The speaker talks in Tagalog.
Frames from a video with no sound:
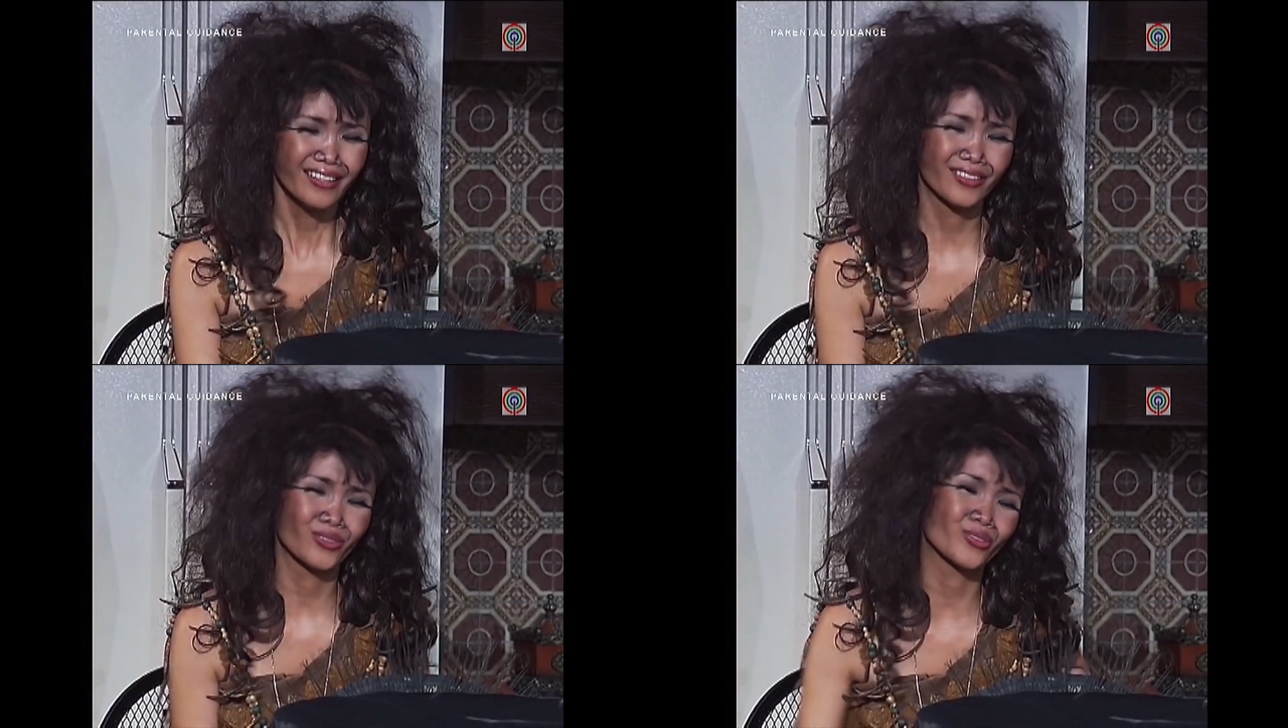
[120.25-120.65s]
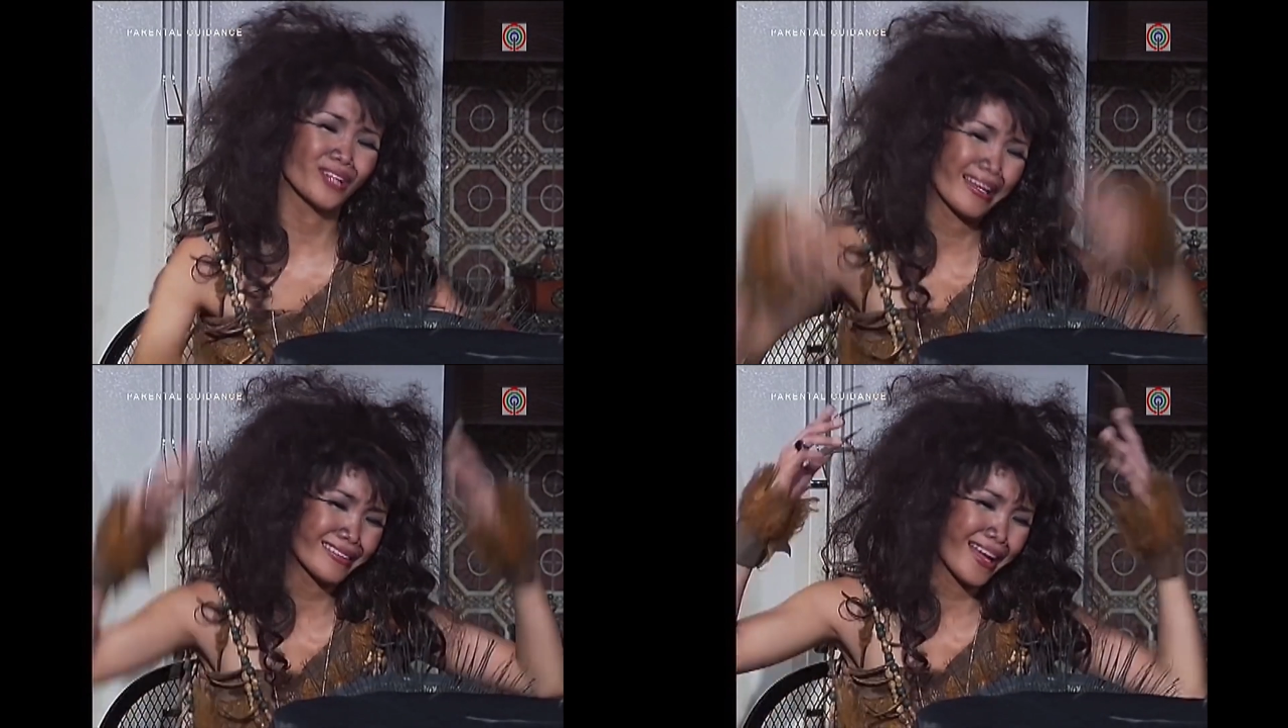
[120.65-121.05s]
Doon
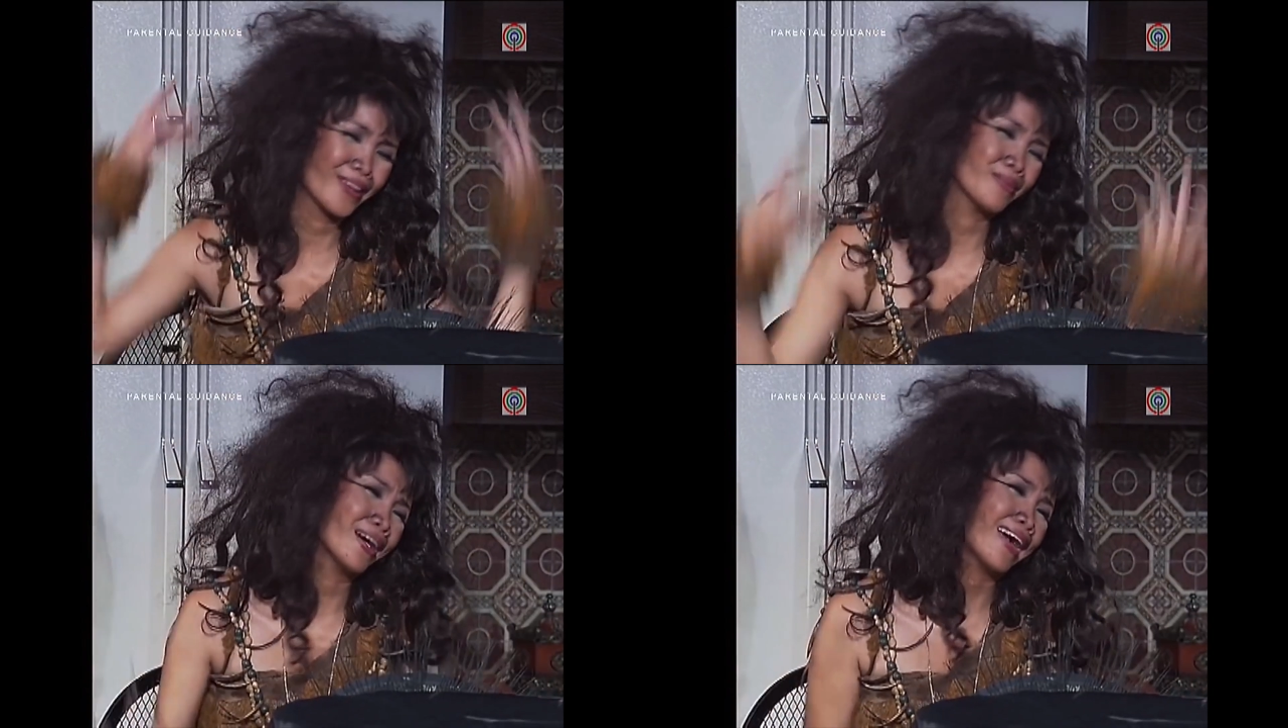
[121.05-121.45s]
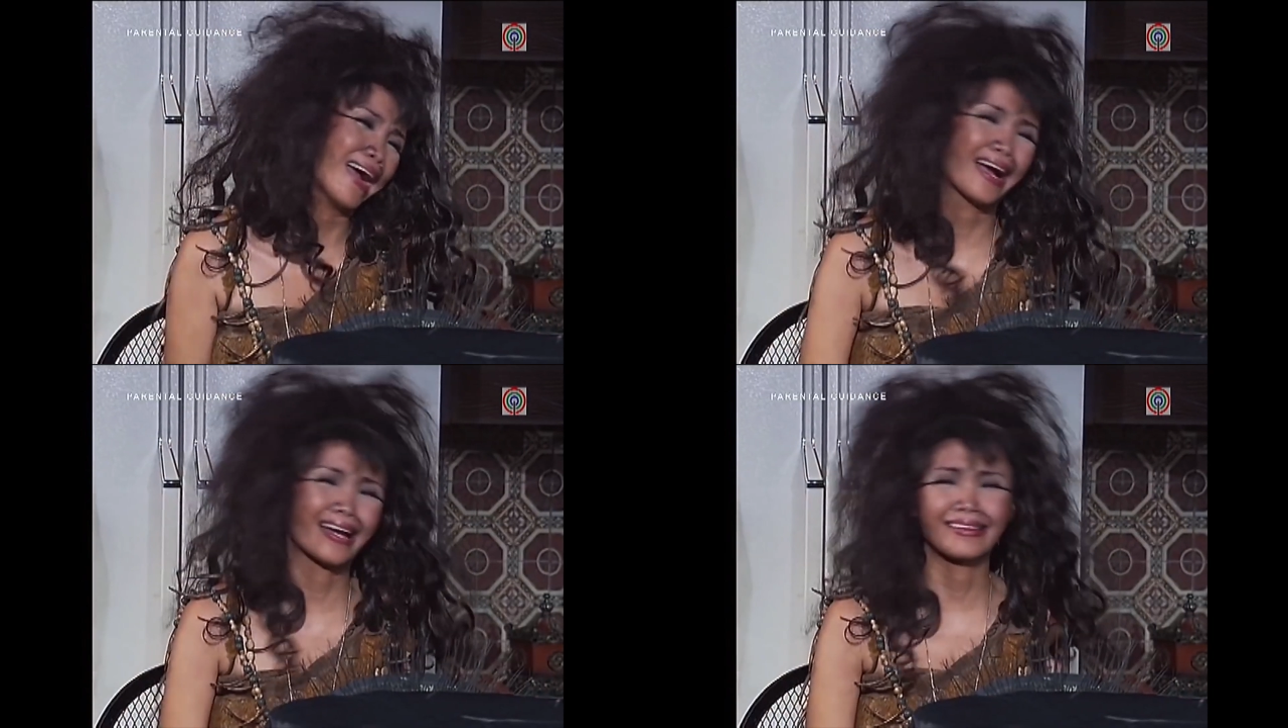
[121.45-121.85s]
nga tayo
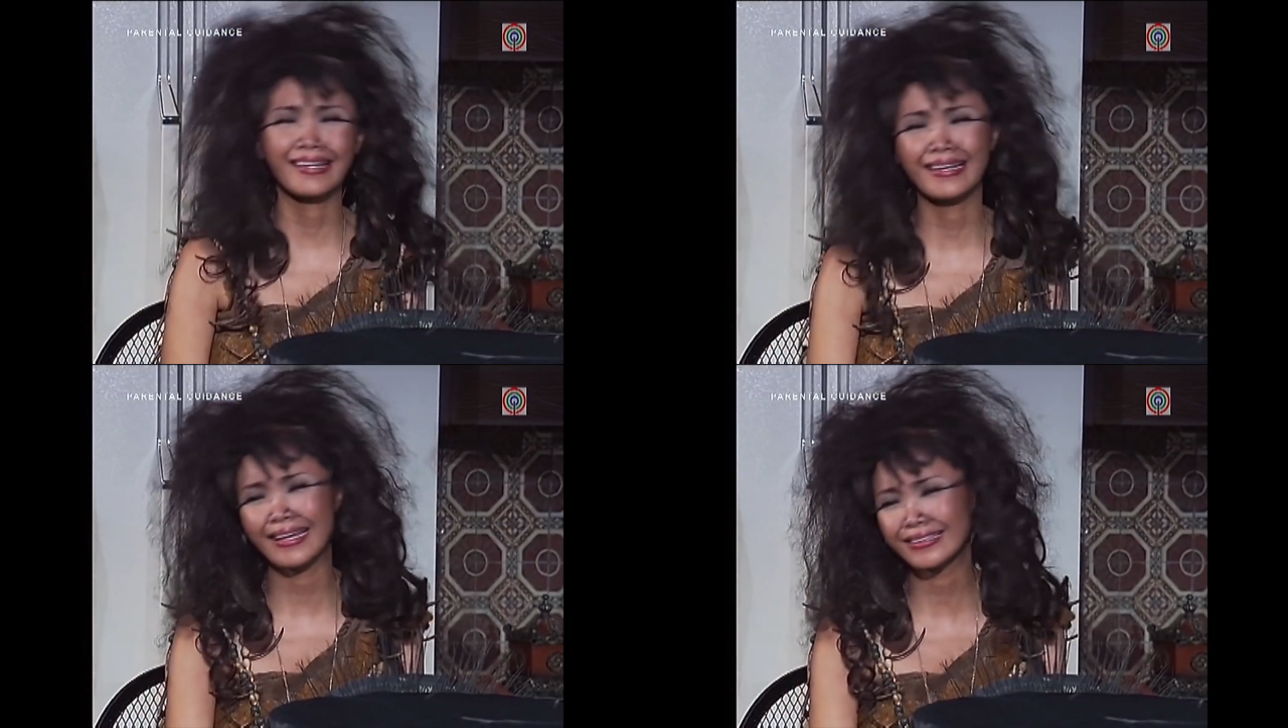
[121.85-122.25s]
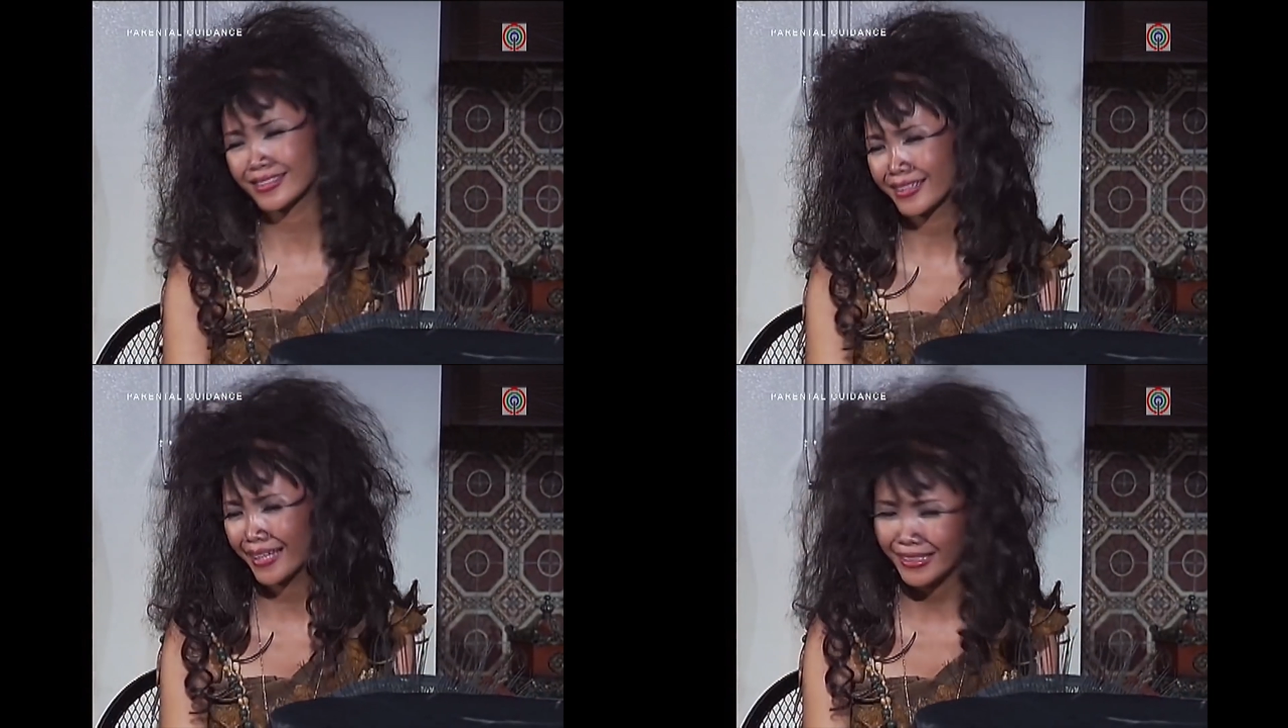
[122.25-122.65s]
magkakanda
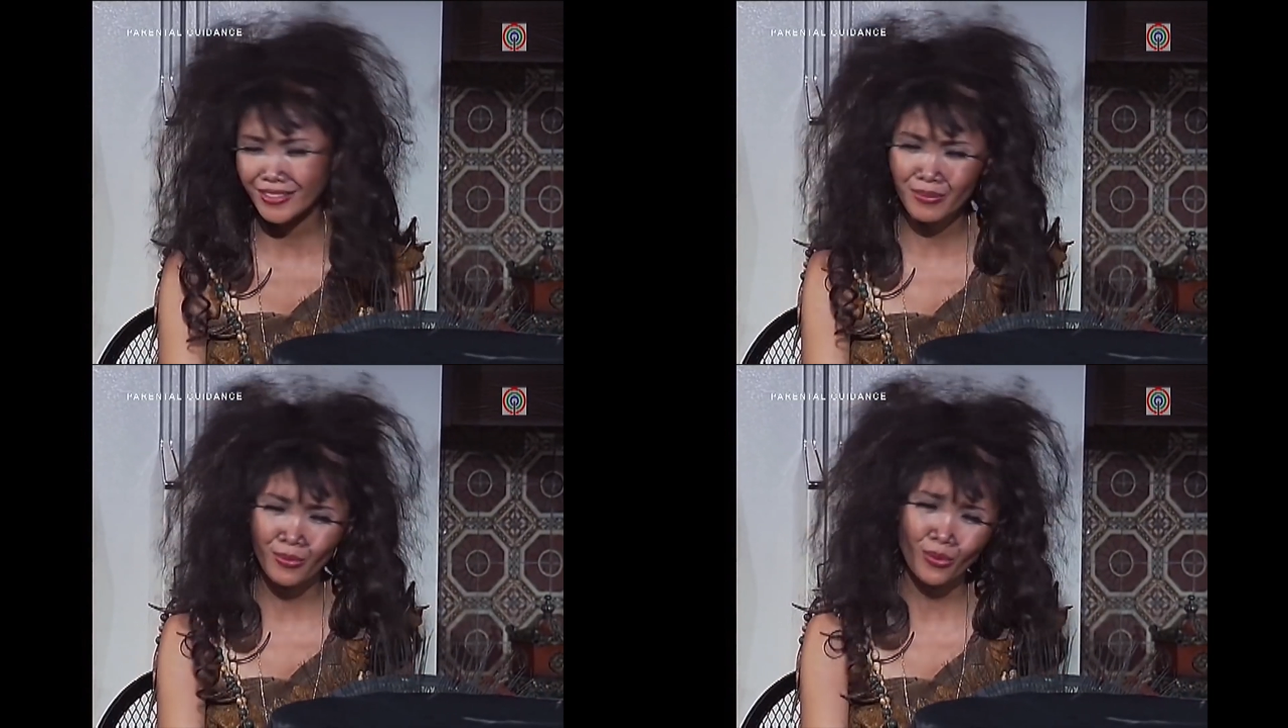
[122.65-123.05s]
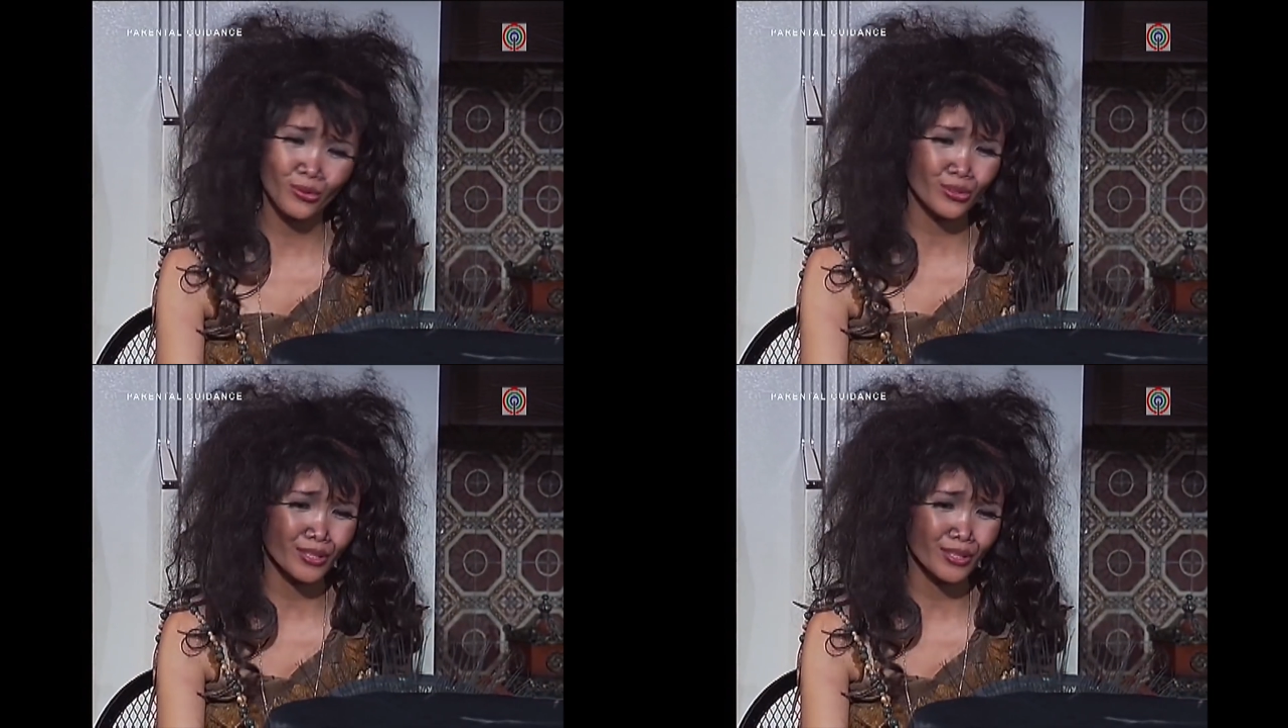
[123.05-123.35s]
leche bossing